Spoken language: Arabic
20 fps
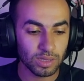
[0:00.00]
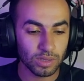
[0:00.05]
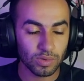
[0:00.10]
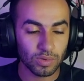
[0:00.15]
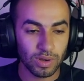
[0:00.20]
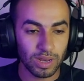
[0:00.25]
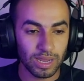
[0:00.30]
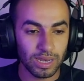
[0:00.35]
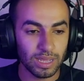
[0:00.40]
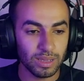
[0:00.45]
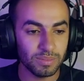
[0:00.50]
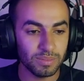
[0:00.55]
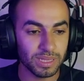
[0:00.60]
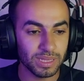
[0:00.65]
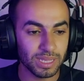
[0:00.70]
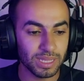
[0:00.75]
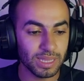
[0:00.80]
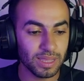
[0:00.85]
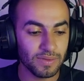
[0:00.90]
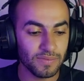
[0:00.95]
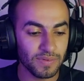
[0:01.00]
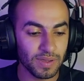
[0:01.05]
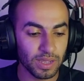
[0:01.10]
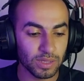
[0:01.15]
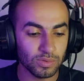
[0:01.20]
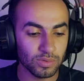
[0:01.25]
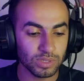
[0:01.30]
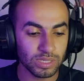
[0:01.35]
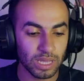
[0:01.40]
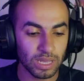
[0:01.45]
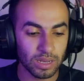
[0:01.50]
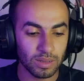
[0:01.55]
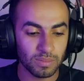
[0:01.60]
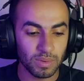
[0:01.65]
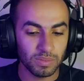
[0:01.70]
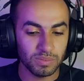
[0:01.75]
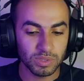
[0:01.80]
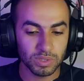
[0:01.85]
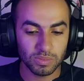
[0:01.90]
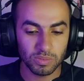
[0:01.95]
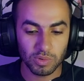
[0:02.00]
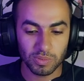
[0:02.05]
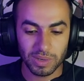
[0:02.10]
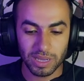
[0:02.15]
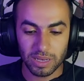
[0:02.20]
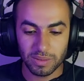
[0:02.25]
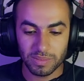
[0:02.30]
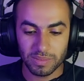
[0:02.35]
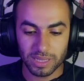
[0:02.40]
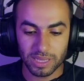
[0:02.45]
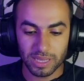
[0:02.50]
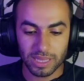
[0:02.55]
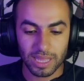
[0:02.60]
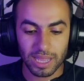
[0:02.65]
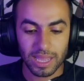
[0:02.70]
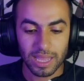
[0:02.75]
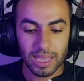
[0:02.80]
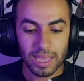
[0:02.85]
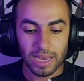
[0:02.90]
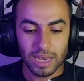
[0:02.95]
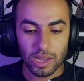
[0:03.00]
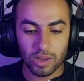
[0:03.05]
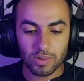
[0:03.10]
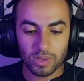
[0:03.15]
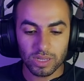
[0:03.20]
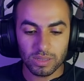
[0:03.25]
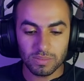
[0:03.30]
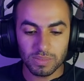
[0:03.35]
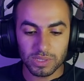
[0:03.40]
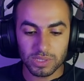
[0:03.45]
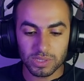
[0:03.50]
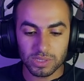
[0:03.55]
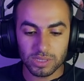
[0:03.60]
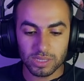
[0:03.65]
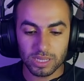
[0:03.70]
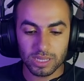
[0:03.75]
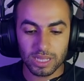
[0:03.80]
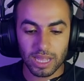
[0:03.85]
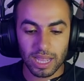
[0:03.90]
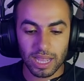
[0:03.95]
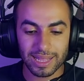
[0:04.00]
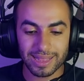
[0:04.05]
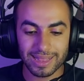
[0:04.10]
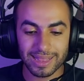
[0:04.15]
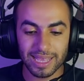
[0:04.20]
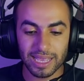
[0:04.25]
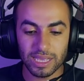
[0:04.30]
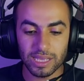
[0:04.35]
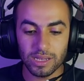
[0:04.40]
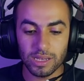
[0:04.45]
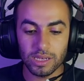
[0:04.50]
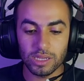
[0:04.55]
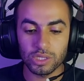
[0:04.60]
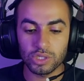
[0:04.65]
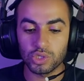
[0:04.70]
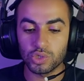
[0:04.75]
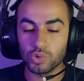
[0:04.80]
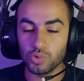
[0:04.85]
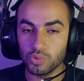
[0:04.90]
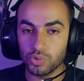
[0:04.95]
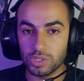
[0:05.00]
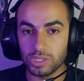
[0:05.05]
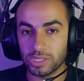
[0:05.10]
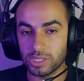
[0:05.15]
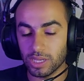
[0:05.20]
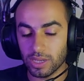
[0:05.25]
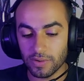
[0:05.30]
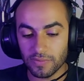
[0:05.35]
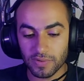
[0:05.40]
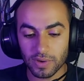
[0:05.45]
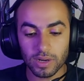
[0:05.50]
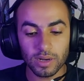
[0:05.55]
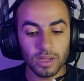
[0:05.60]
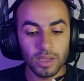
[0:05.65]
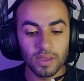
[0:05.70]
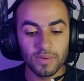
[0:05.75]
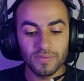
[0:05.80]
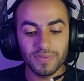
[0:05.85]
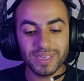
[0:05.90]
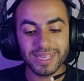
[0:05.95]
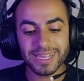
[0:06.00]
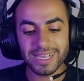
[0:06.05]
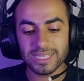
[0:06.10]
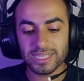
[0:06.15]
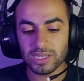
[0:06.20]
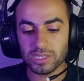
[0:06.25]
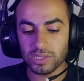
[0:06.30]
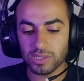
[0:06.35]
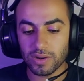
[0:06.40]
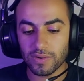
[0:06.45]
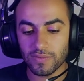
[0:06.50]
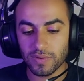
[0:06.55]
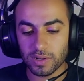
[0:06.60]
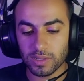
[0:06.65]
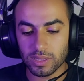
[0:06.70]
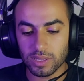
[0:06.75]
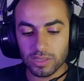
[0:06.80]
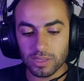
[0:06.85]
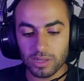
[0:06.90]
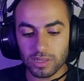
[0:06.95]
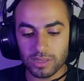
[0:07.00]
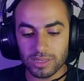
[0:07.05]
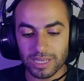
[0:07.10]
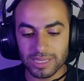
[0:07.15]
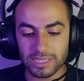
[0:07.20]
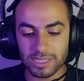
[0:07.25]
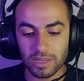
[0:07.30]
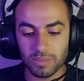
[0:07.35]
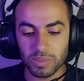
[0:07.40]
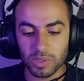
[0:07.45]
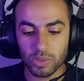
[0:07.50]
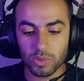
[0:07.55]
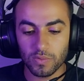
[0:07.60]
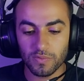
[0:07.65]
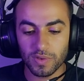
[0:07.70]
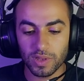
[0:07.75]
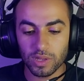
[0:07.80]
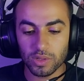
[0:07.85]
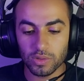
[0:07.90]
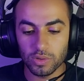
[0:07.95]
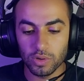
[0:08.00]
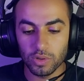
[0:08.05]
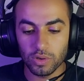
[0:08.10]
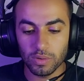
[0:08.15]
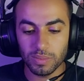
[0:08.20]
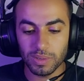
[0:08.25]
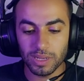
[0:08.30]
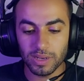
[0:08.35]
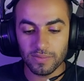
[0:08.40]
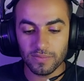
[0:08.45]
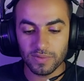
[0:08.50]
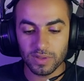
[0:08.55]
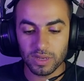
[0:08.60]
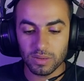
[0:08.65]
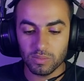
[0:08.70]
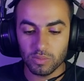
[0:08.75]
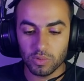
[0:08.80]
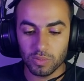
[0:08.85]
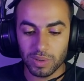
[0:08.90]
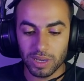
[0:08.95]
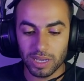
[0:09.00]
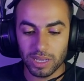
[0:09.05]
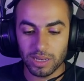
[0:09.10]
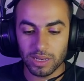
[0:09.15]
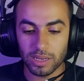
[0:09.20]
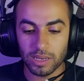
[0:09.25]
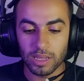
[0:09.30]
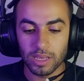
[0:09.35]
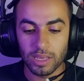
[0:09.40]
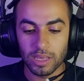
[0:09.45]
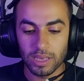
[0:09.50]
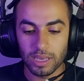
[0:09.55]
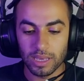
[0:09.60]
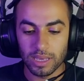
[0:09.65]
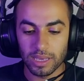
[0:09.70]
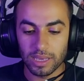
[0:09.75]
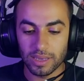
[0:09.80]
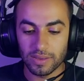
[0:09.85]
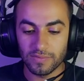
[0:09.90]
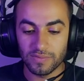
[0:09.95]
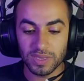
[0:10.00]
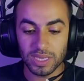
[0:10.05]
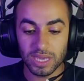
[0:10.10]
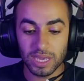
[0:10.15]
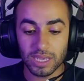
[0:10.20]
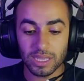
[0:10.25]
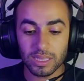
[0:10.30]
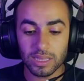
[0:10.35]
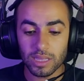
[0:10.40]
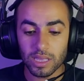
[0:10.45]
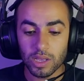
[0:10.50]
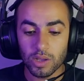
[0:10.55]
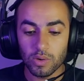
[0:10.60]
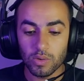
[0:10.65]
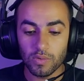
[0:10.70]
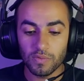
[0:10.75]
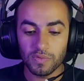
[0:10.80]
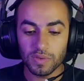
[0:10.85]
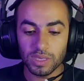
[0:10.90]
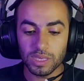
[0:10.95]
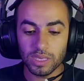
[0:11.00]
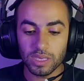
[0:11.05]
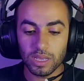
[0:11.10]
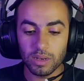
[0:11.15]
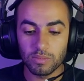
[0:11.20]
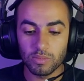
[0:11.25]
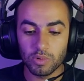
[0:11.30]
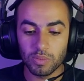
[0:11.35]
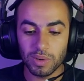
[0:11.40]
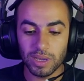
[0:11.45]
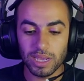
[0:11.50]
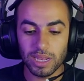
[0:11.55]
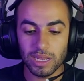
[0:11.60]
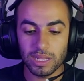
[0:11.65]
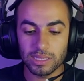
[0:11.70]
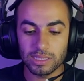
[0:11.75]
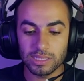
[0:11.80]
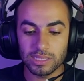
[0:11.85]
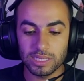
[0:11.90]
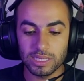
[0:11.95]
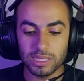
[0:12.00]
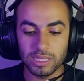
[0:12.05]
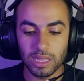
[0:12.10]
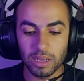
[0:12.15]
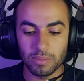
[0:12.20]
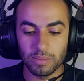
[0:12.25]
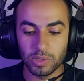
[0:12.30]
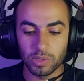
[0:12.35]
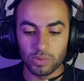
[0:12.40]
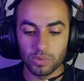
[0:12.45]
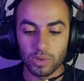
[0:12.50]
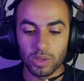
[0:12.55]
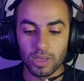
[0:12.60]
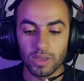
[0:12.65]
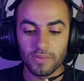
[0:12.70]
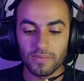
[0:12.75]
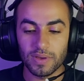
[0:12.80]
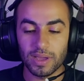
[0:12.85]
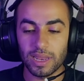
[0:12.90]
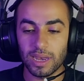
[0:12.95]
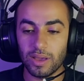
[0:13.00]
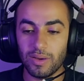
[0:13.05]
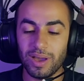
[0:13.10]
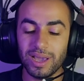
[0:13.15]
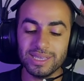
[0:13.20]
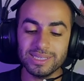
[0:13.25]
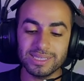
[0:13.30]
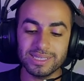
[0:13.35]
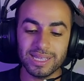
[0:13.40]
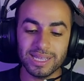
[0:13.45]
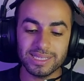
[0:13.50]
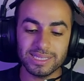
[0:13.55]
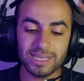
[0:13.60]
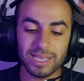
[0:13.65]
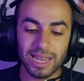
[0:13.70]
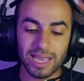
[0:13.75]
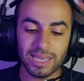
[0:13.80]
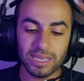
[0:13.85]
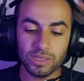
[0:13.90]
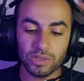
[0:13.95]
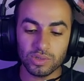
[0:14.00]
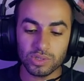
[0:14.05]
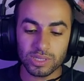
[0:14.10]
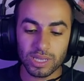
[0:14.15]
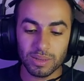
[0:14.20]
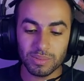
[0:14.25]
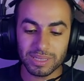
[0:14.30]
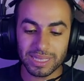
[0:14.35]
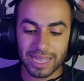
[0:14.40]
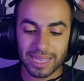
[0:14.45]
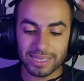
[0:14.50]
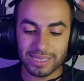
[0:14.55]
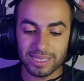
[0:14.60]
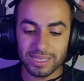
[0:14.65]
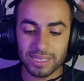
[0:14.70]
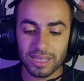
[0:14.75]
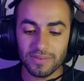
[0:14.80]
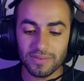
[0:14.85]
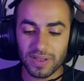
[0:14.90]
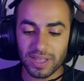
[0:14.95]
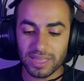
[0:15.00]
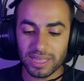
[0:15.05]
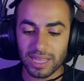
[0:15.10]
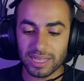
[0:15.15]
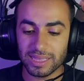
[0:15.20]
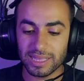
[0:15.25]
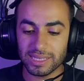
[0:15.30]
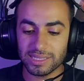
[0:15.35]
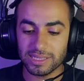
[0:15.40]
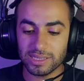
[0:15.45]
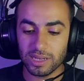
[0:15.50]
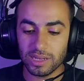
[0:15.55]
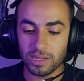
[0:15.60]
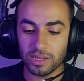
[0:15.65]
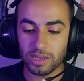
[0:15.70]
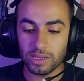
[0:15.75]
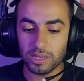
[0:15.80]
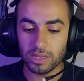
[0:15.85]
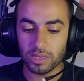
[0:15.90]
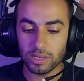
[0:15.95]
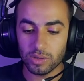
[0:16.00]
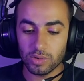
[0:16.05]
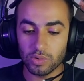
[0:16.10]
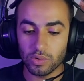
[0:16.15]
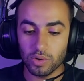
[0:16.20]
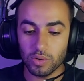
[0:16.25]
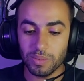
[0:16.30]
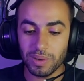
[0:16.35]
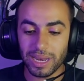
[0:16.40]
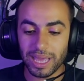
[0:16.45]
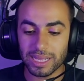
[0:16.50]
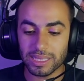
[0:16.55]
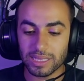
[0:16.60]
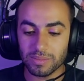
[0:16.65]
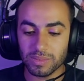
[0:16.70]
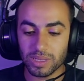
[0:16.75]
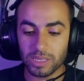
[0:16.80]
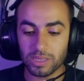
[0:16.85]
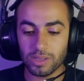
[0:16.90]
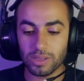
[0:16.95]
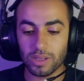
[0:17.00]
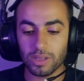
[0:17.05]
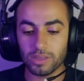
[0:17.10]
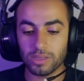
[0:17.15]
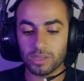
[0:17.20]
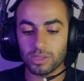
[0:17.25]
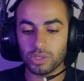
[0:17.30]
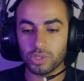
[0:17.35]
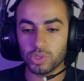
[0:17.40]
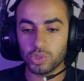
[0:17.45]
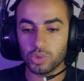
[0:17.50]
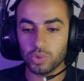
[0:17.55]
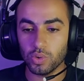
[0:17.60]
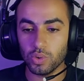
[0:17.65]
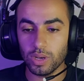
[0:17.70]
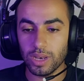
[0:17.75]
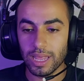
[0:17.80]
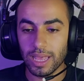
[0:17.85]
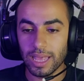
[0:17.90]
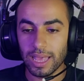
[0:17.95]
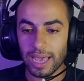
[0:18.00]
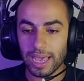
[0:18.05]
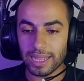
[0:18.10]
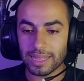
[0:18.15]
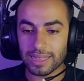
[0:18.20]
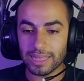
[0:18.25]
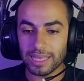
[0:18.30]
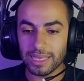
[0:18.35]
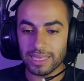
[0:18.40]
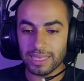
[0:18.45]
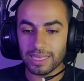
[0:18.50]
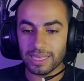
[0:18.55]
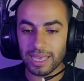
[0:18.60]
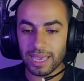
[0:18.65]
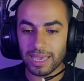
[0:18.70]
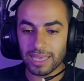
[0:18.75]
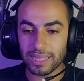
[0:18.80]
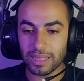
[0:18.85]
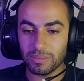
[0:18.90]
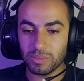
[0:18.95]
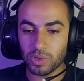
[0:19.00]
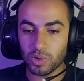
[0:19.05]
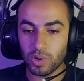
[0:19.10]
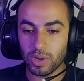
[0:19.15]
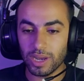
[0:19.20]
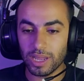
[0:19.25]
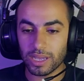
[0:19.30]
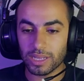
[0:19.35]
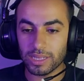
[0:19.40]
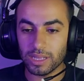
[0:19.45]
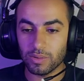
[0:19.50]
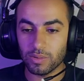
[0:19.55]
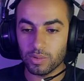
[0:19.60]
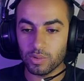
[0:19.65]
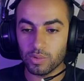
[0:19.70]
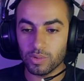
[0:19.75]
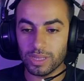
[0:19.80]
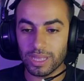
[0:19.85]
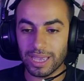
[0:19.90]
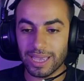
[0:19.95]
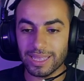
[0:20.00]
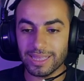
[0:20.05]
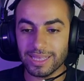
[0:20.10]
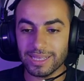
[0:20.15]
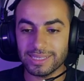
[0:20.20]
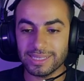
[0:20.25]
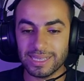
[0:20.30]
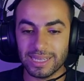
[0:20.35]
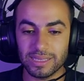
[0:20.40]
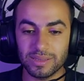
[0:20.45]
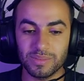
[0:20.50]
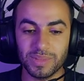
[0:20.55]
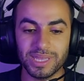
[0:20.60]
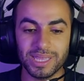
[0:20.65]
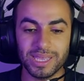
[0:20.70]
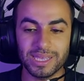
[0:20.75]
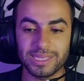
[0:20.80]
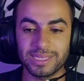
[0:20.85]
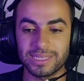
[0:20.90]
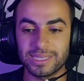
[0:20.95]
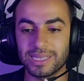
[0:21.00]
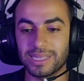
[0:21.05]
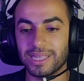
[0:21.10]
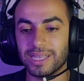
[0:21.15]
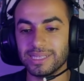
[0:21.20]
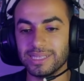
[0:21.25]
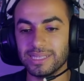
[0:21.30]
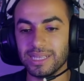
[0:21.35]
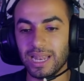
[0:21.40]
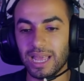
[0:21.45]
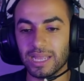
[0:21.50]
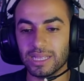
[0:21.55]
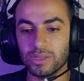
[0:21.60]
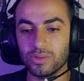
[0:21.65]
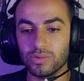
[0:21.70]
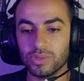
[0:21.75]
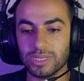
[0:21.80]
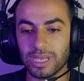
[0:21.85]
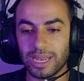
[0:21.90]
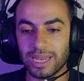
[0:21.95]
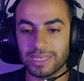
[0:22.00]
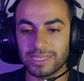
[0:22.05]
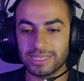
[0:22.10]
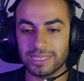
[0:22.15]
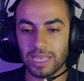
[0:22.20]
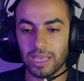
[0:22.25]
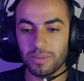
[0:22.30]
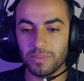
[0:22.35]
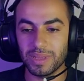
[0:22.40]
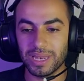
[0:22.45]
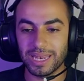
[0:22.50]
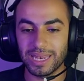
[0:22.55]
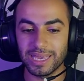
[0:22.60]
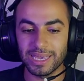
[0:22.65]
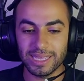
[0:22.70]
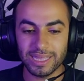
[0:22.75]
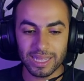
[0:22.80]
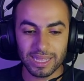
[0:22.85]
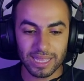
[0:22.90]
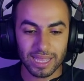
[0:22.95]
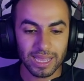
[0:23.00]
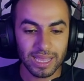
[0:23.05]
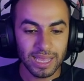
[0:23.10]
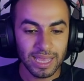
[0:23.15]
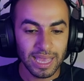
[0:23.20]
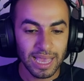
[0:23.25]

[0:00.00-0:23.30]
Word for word: تدخل عليها من هنا فهدوس على بابجي موبايل من هنا لو جيت بصيت هنا هتلاقي اللي تشوز سيرفر في كذا سيرفر تقدر تنزل منه في الجلوبال في الموبايل في آه، ان وفي الموبايل تي دبليو فلو عايز تنزل اي نسخه بتحددها فاحنا هننزل الجلوبال هتبدا تضغط انستول هتلاقيه جه هنا بيقول لك داونلود اديتس يعني بدات تنزل هتدوس على السهم اللي هنا ده